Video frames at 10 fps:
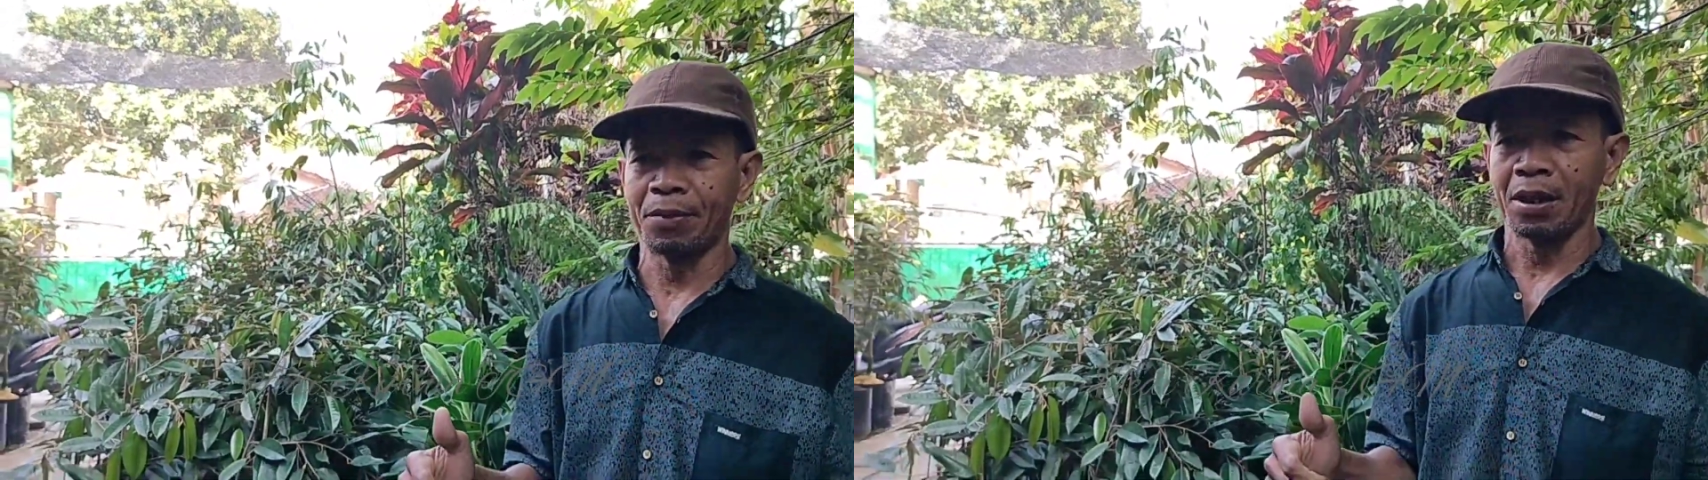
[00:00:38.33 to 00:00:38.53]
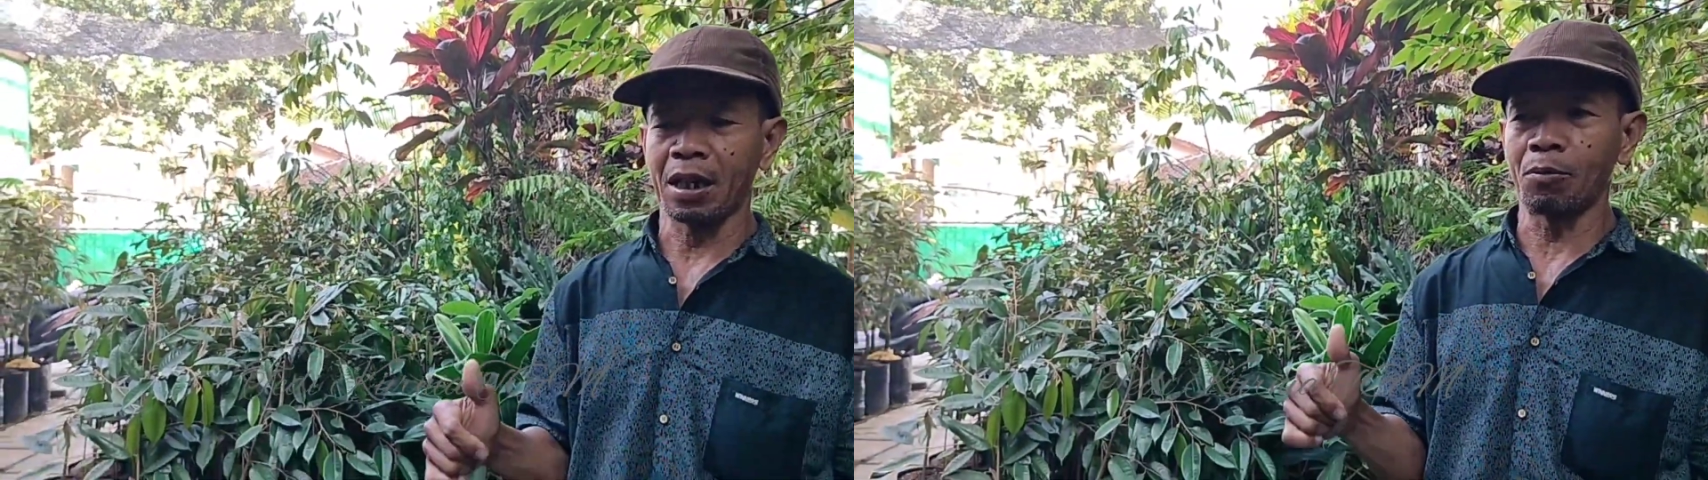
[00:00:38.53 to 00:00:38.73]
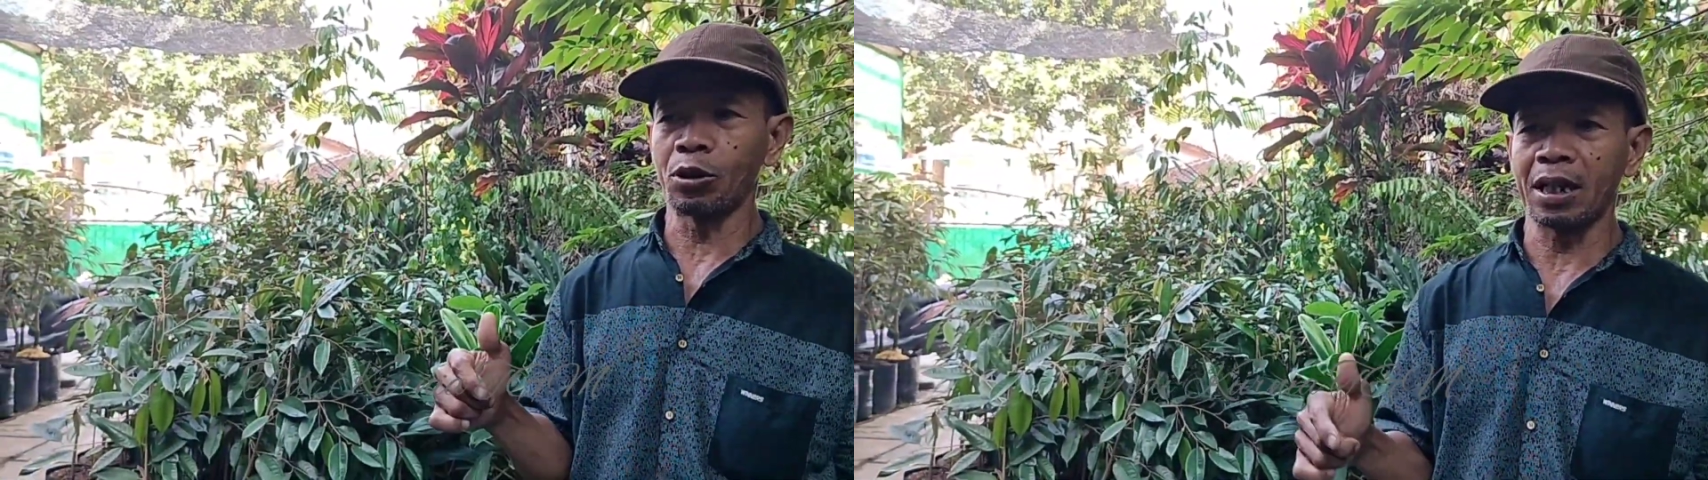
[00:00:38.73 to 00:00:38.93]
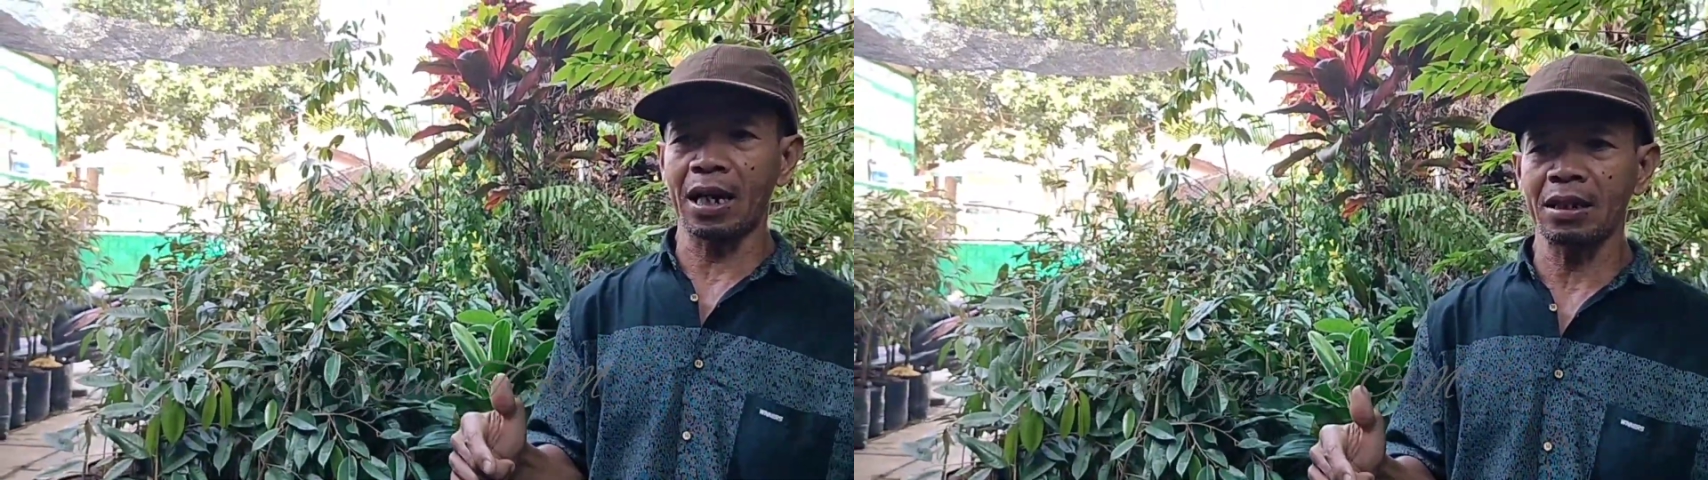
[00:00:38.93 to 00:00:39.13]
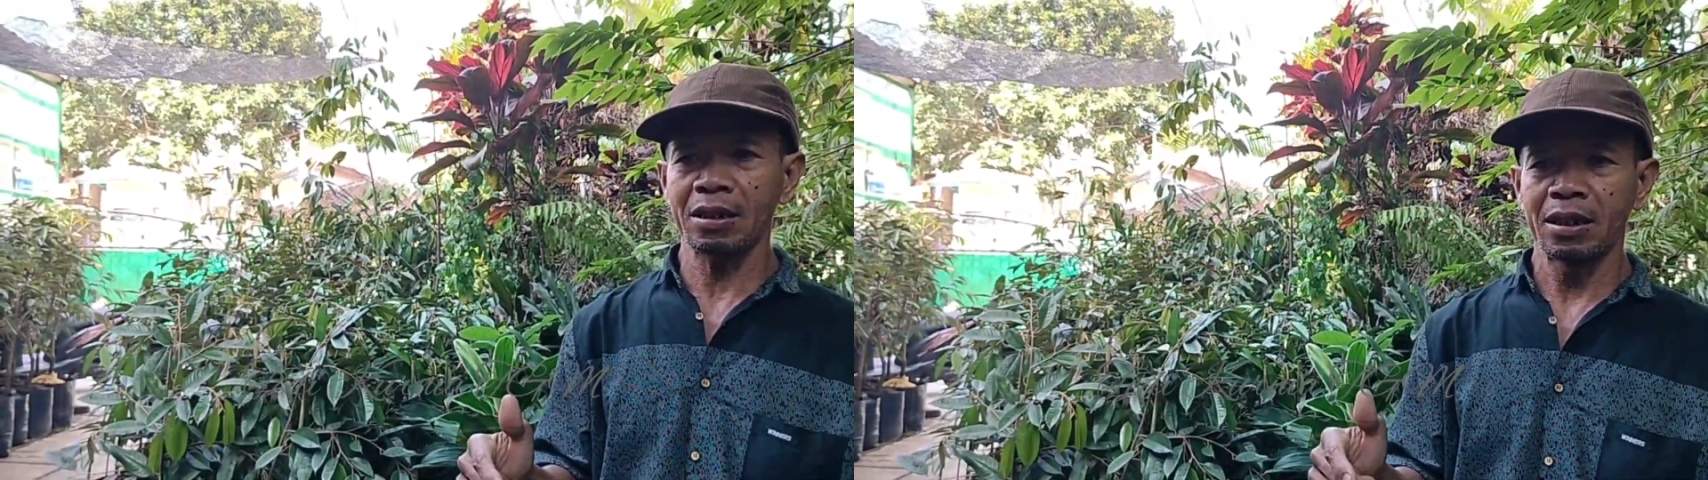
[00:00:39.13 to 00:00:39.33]
Nah,
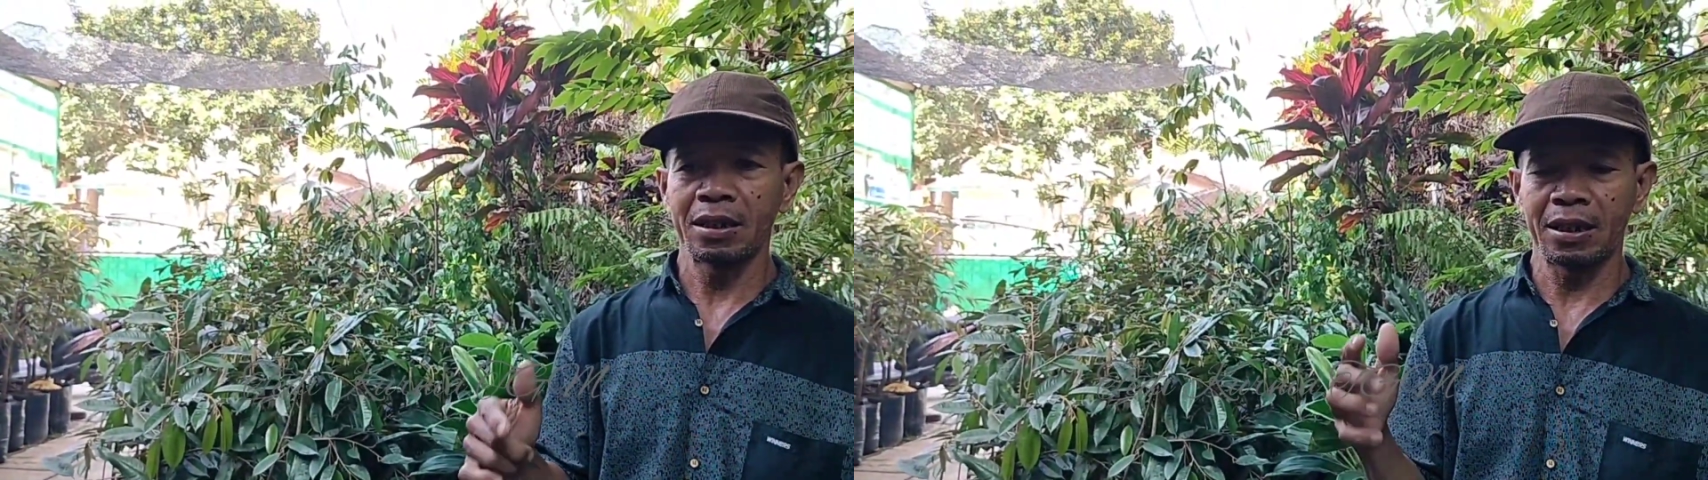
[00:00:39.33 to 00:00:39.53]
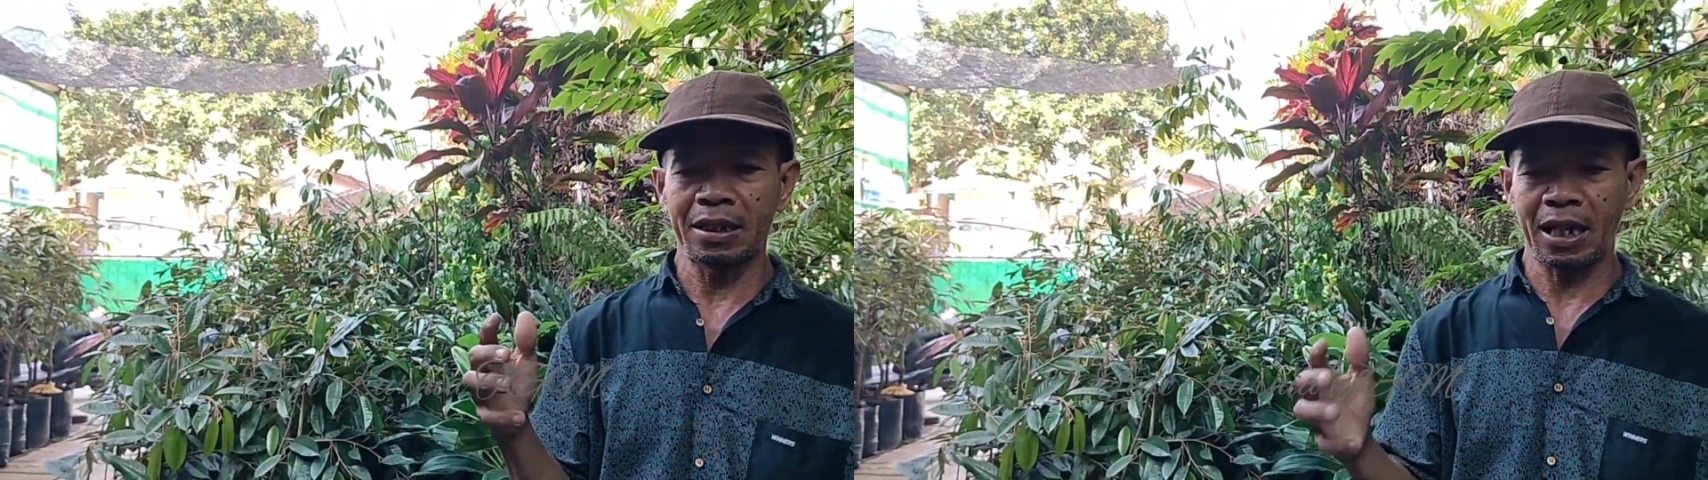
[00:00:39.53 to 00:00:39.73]
Kemudian, oh gitu ya.